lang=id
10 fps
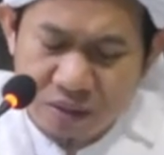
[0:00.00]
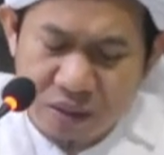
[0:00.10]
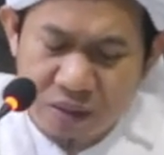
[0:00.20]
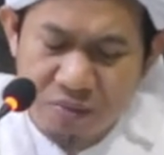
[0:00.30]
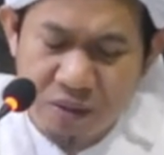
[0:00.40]

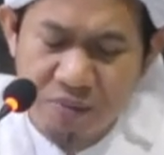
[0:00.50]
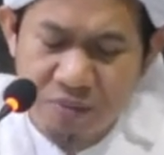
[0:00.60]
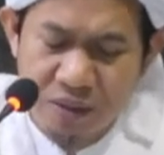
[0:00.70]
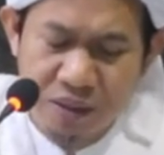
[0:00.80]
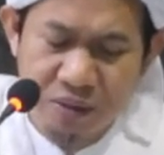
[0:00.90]
Ya,
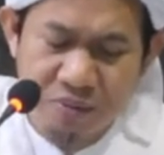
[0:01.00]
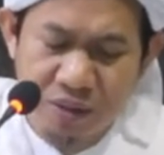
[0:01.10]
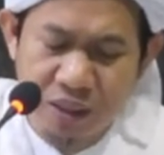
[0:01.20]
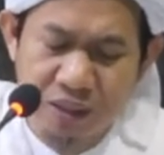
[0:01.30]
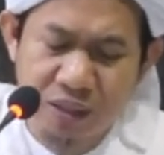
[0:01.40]
bab
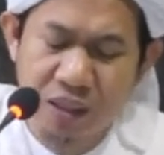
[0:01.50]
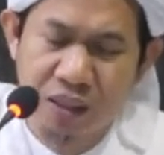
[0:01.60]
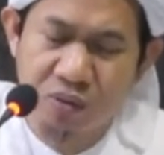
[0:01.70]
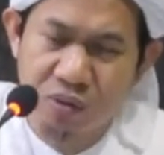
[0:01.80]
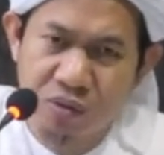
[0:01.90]
diam di antara
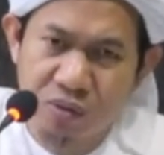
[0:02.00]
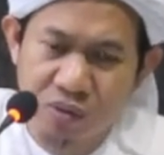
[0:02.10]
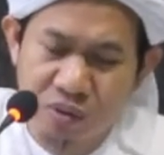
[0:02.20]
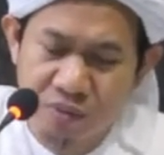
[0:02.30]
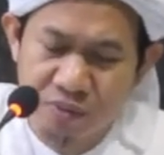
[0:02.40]
dua
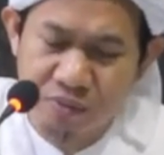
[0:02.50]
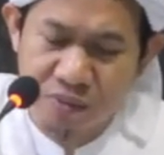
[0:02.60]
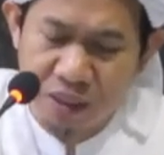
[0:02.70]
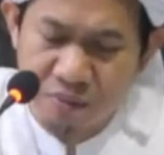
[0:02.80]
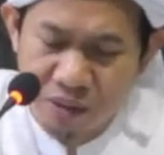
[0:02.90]
sujud.
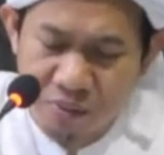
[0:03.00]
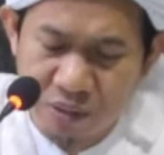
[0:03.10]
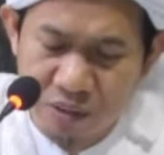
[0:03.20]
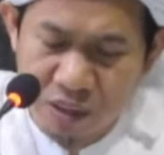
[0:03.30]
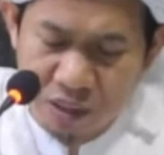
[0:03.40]
Amar
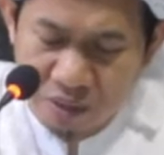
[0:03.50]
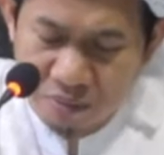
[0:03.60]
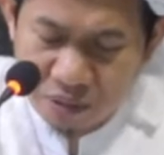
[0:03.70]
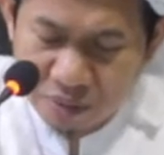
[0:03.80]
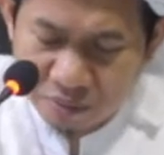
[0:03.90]
bin
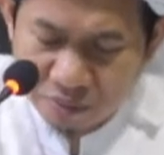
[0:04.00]
Salamah